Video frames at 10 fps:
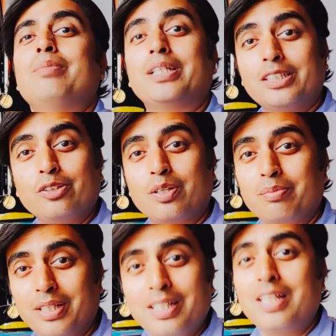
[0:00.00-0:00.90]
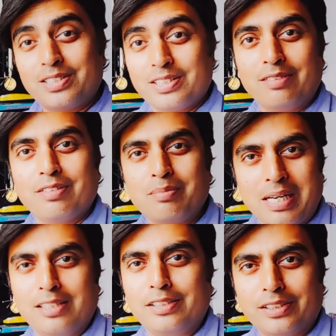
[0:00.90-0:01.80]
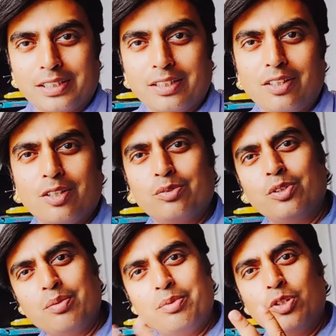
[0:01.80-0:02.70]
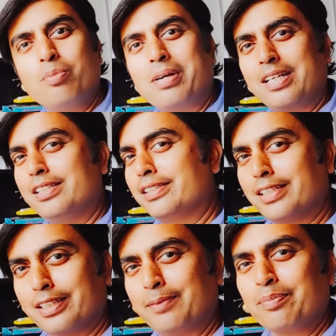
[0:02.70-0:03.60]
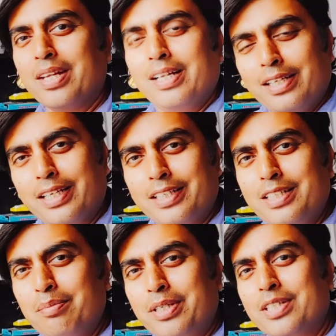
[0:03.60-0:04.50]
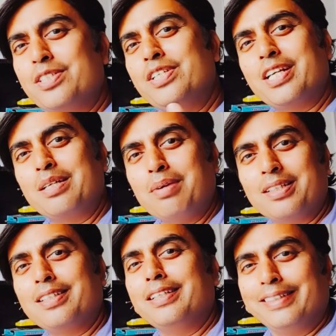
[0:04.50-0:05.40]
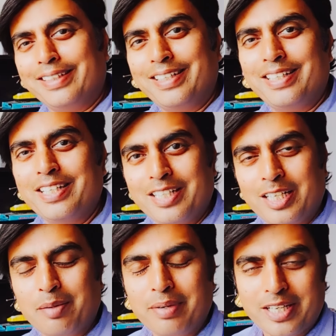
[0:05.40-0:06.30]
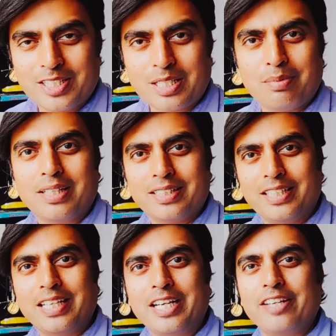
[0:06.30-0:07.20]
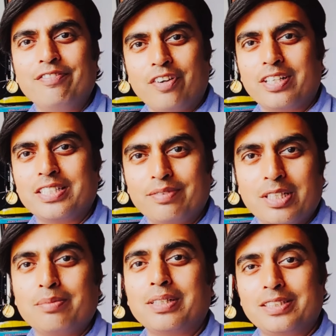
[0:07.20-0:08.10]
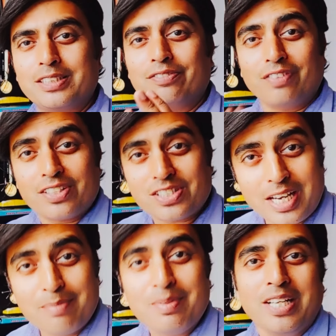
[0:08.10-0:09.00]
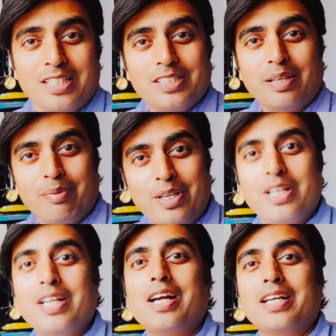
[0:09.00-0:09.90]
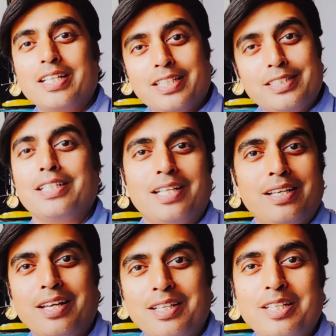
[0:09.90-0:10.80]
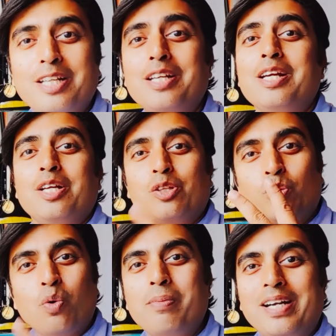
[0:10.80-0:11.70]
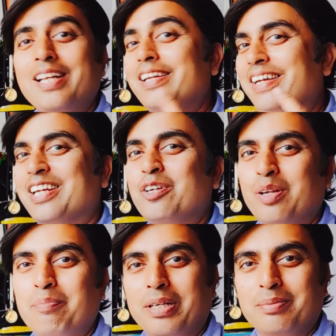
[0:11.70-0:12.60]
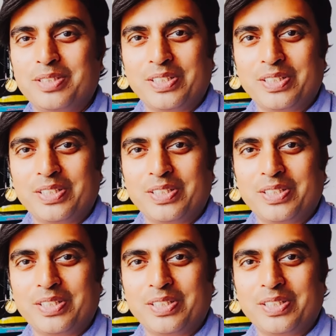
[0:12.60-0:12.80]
की बाधा दौड़ में सिल्वर मेडल जीता था और उन्होंने भी दो मेडल जीता था लेकिन ये ब्रिटिश इंडिया की बात है इंडियन इंडिपेंडेंस के बाद 1947 के बाद इज द फर्स्ट टाइम जब इंडिया के किसी खिलाड़ी ने दो मेडल एक ही ओलंपिक में